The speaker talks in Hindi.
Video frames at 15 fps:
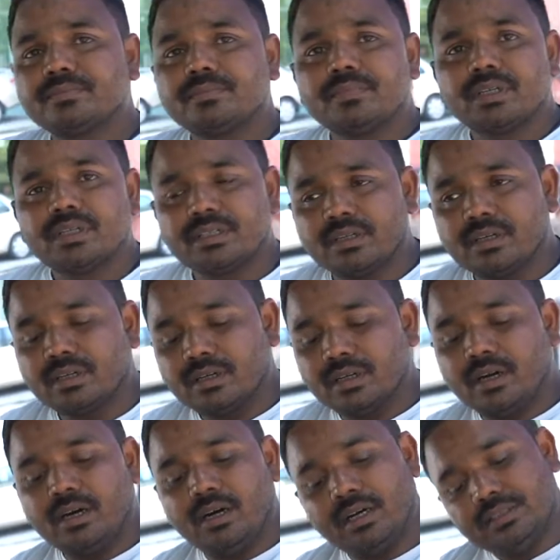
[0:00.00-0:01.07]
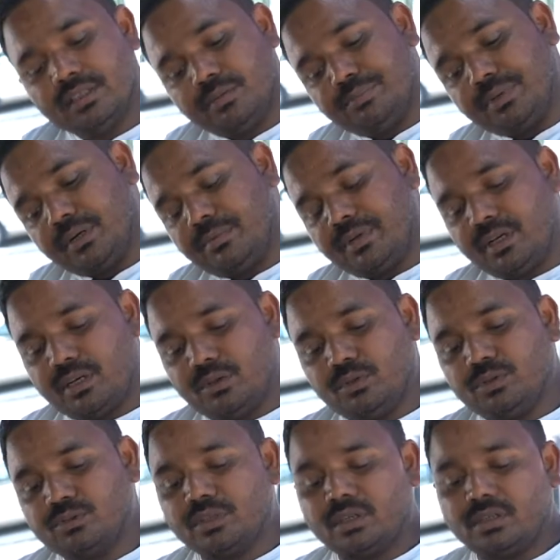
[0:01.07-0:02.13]
स्पेशल मसाला हाँ जी अपना बनाया
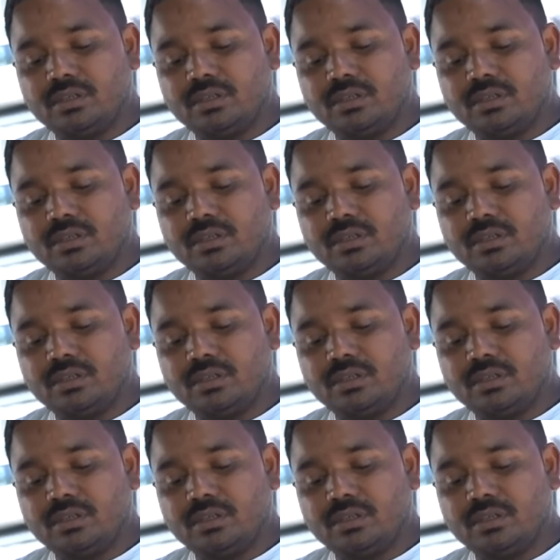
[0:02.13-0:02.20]
हुआ होता